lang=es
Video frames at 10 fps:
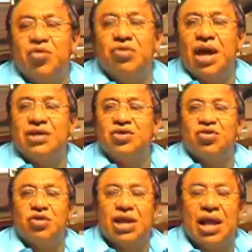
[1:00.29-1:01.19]
un éxito
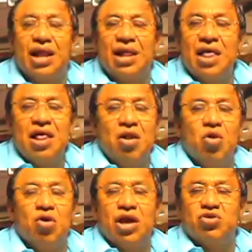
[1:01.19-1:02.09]
total,
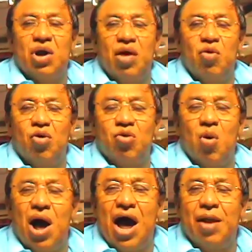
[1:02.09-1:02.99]
lo que son adornos,
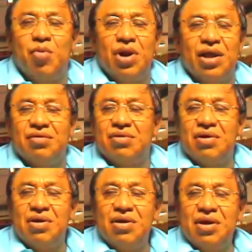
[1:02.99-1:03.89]
árboles,
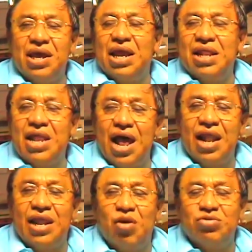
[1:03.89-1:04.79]

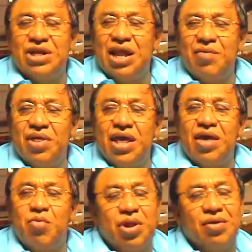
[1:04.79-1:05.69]
guirnaldas, luces
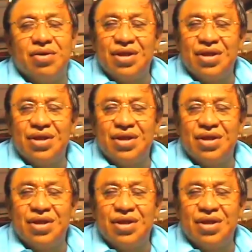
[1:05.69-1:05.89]
navideñas, bueno.